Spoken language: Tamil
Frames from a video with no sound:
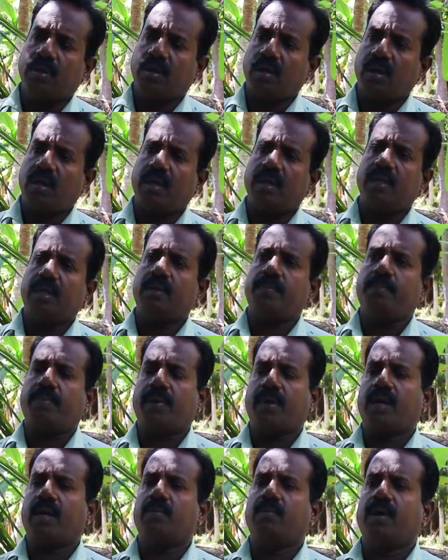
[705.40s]
காய்
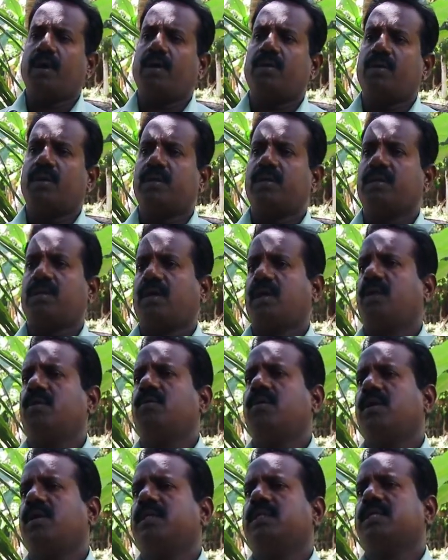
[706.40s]
பழமாகிற
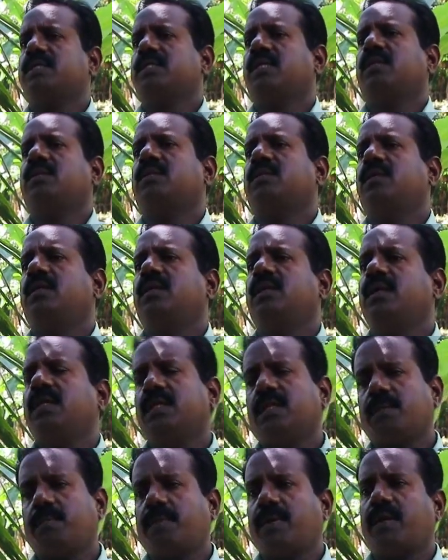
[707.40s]
அளவுக்கு அந்த சத்து
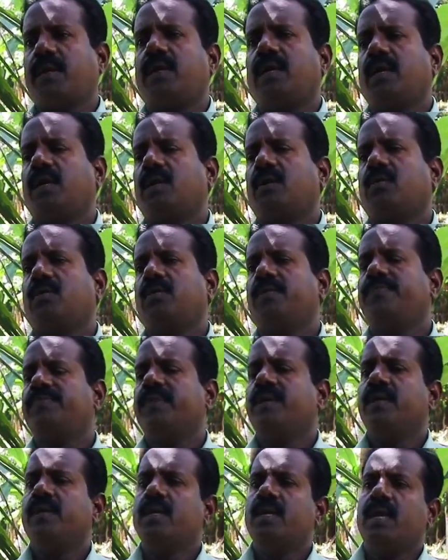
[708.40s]
அந்த பழங்களில் இருக்கும்
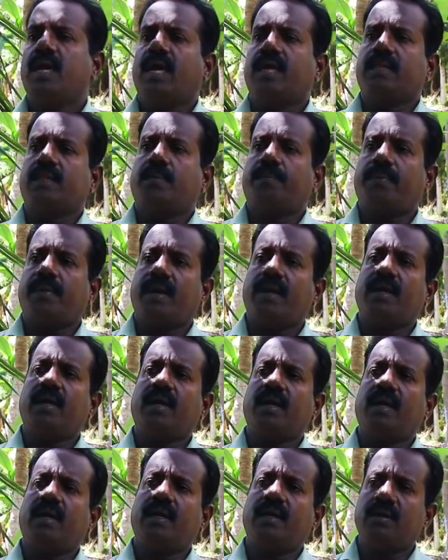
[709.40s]
அந்த
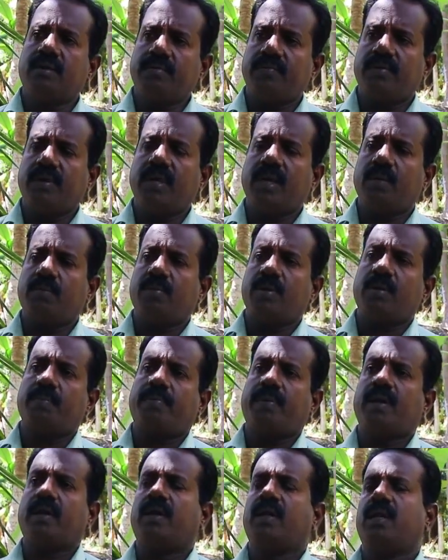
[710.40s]
பழங்கள் வீணாக போன
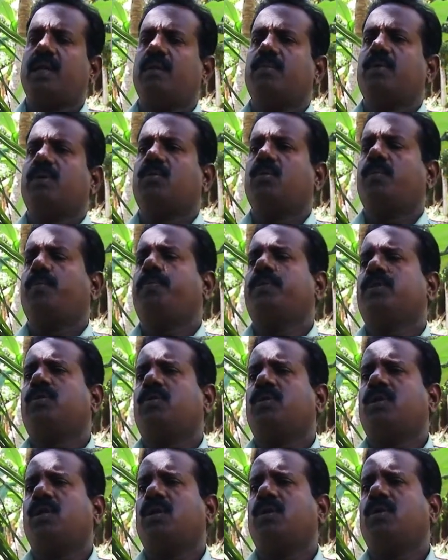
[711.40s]
பழங்களை நம்ம குப்பை
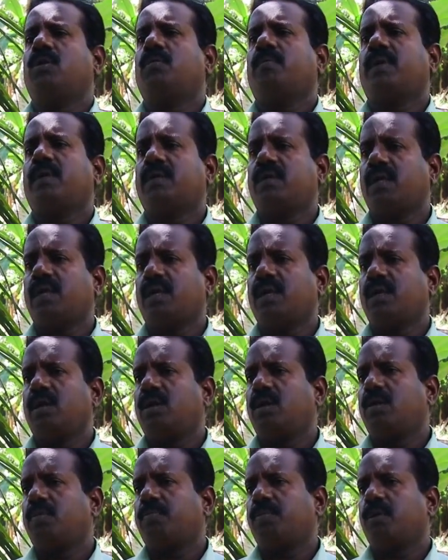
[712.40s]
தொட்டிலையோ மற்ற
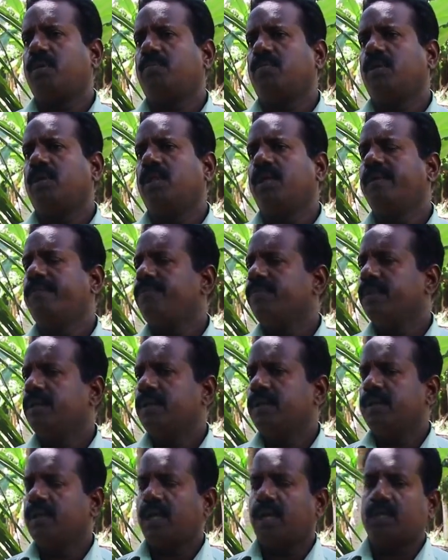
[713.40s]
இடங்கள்லையோ போகும்போது
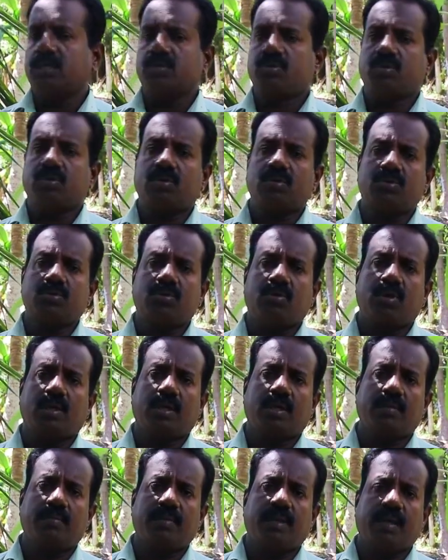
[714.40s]
அது
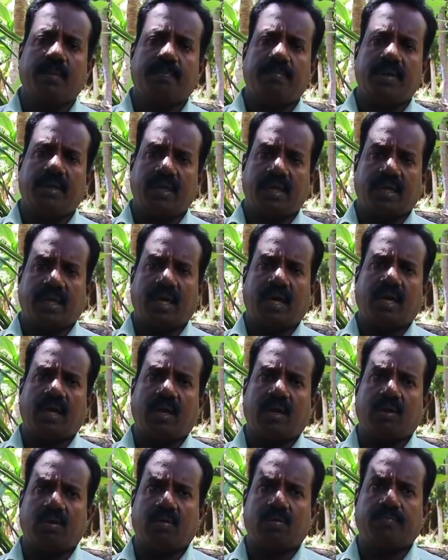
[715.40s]
சுற்றுச்சூழலுக்கு மிகப்பெரிய
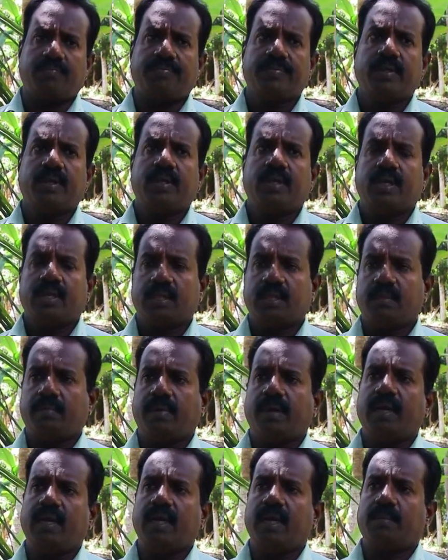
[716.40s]
கேடாக இருக்கும் இந்த
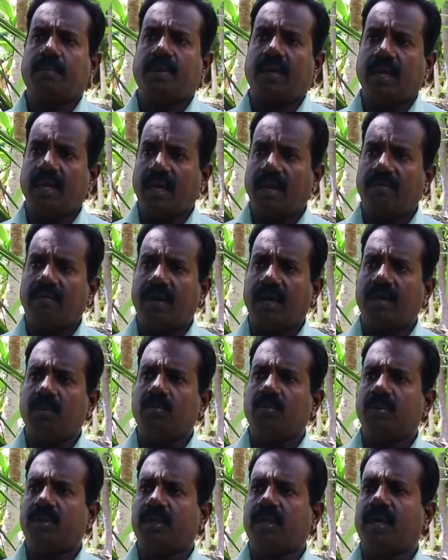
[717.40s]
மாதிரி நம்ம நில நிலவள
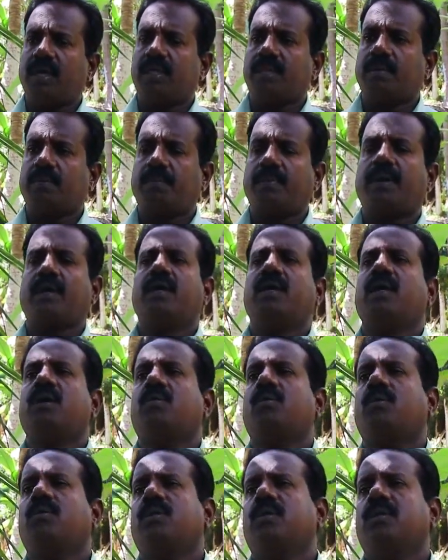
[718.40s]
ஊக்கி அந்த பழங்களை
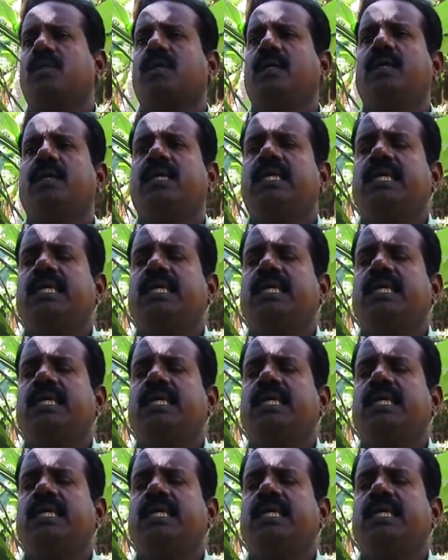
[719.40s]
கொண்டு வந்து